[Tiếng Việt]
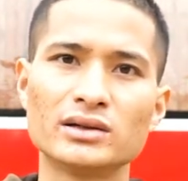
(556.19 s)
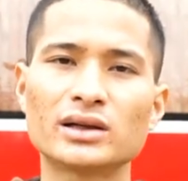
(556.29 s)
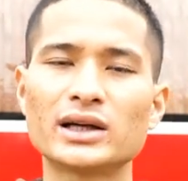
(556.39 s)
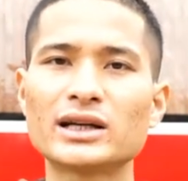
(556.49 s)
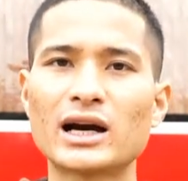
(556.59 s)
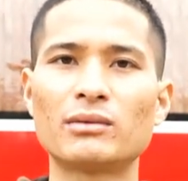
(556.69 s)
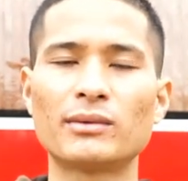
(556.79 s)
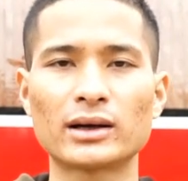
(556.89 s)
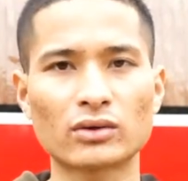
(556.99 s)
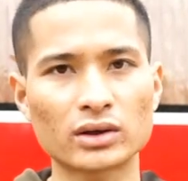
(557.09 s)
những kênh nào mà
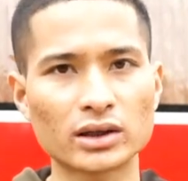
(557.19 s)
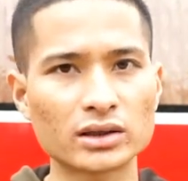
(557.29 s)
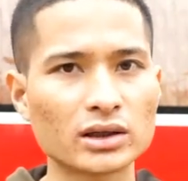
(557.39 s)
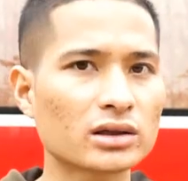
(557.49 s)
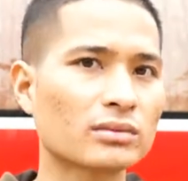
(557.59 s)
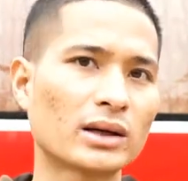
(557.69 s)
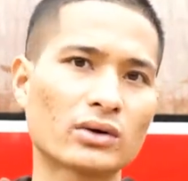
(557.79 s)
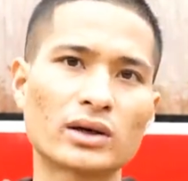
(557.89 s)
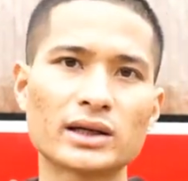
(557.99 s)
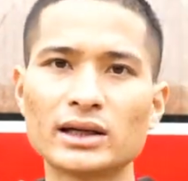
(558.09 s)
bạn có kiến thức bạn
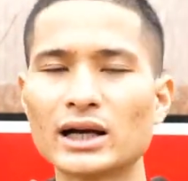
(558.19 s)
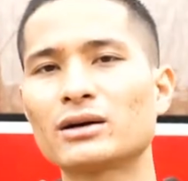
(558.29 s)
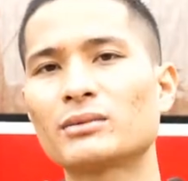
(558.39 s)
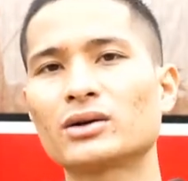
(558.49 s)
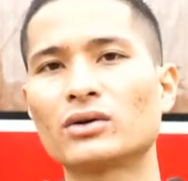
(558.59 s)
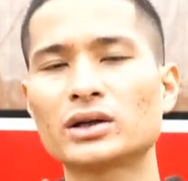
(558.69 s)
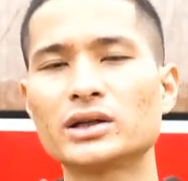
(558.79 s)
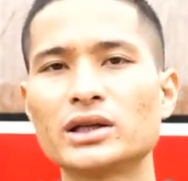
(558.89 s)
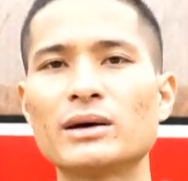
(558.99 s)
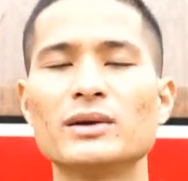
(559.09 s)
có kỹ năng bạn có
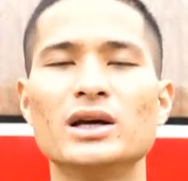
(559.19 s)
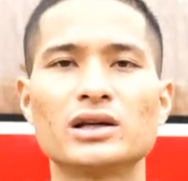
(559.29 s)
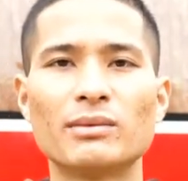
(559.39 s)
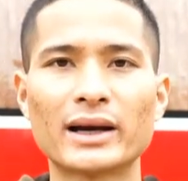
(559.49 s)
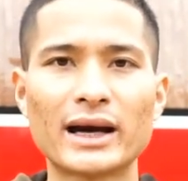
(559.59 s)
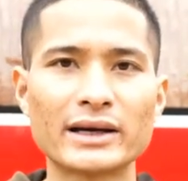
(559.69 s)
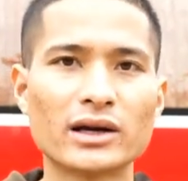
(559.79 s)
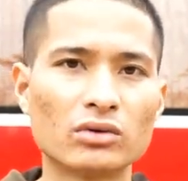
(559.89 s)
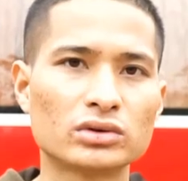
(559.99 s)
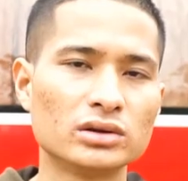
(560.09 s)
kinh nghiệm thì bạn hãy
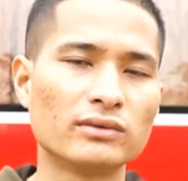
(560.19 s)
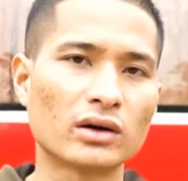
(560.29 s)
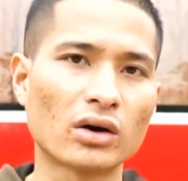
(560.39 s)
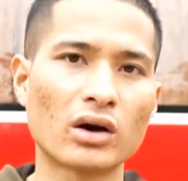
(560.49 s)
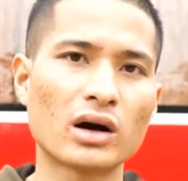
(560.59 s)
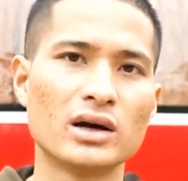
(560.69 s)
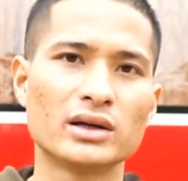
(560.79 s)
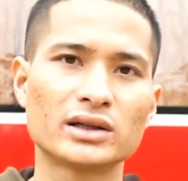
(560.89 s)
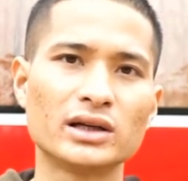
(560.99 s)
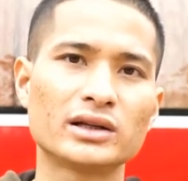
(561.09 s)
đầu tư vào nó
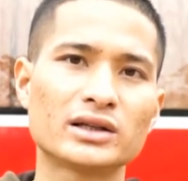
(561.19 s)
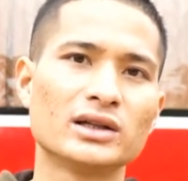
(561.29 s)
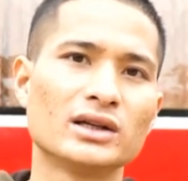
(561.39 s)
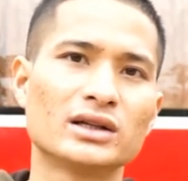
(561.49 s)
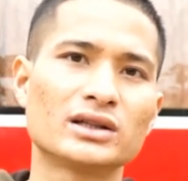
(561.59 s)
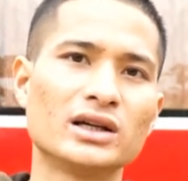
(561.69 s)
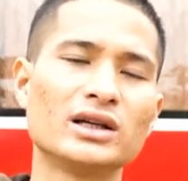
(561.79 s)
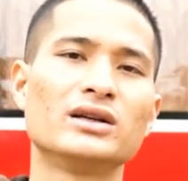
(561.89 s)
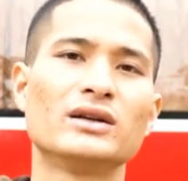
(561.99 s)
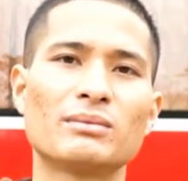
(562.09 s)
thì
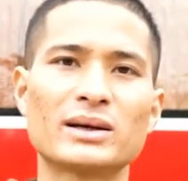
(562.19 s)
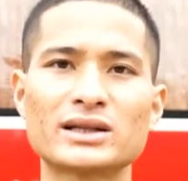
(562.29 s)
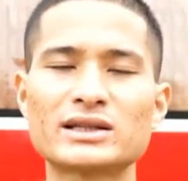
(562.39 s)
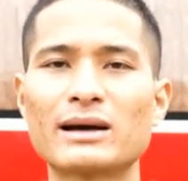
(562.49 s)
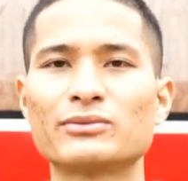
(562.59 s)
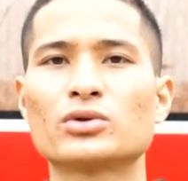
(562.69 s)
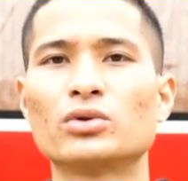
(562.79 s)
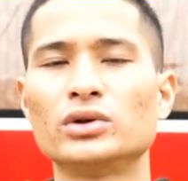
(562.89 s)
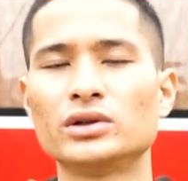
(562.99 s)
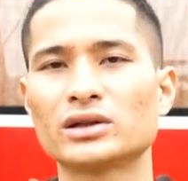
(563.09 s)
thì bạn sẽ giảm sủi